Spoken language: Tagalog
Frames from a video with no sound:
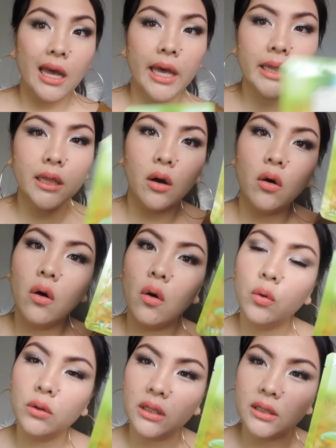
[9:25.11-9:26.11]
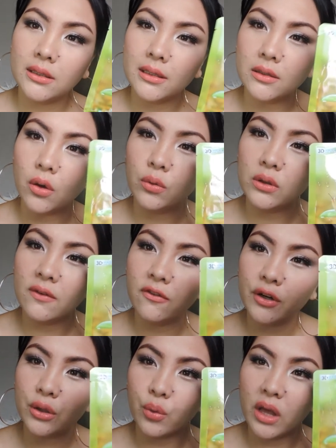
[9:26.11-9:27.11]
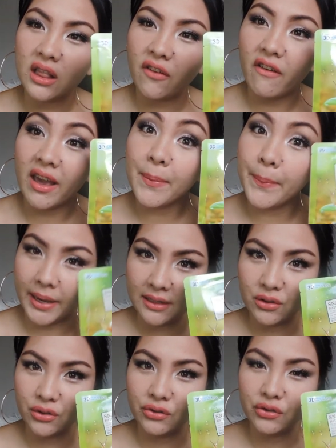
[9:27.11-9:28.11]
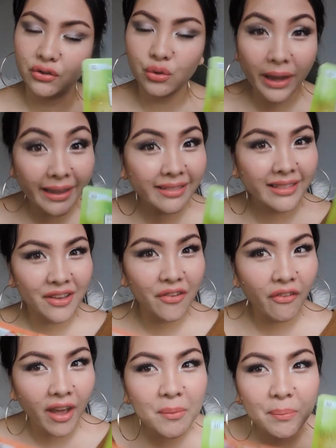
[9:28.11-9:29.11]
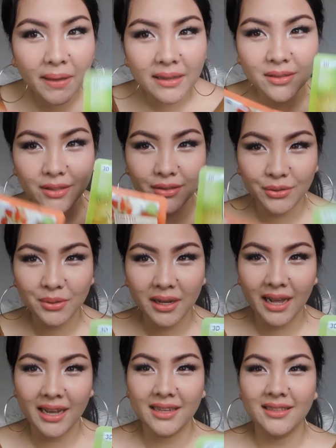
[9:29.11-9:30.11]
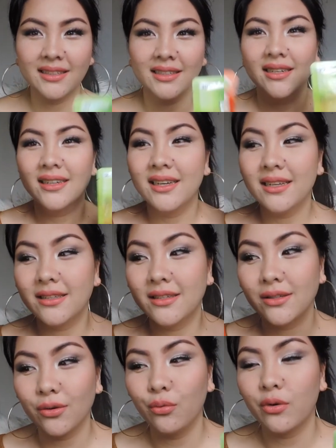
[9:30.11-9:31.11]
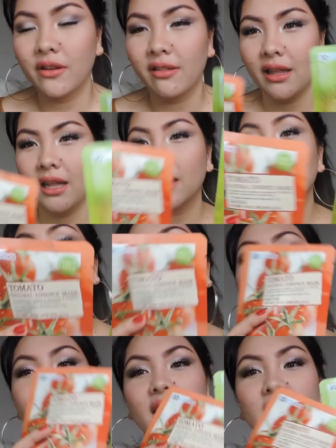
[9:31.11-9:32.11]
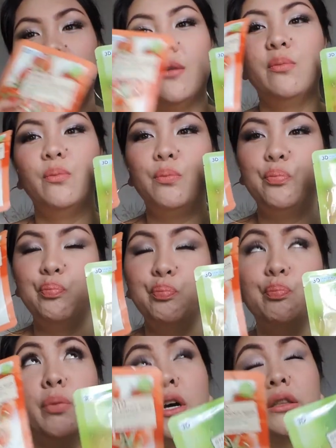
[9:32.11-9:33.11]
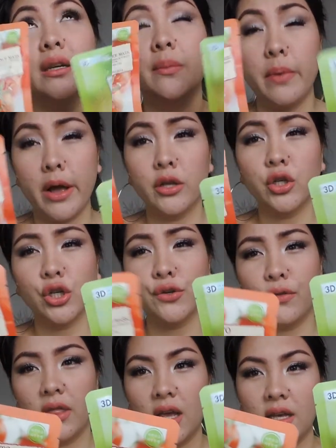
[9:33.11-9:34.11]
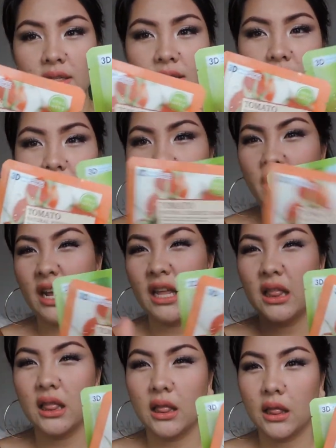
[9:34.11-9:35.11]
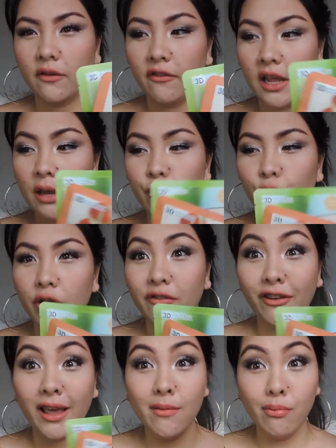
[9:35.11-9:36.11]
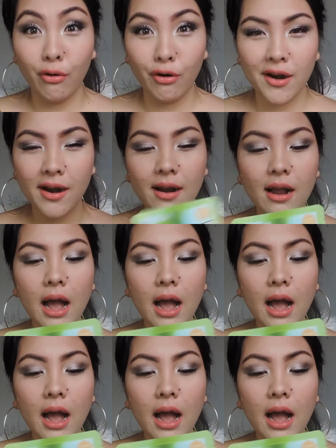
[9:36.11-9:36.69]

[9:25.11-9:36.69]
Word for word: And on, this is only for 25 pesos. 25 pesos, you guys. It's so worth it. And I bought a bunch of this different flavor. Flavor?